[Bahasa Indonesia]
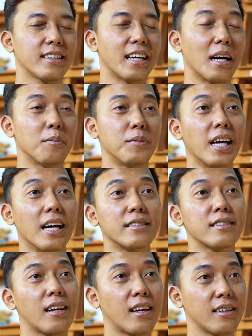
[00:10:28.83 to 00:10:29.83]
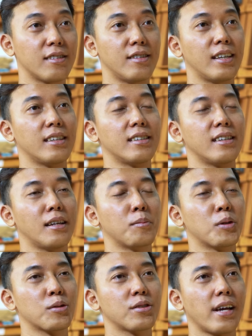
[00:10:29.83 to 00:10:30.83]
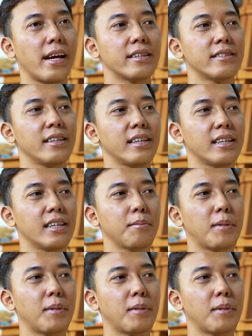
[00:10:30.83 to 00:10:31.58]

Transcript: nggak biasa gitu dan dan menurut saya sih ini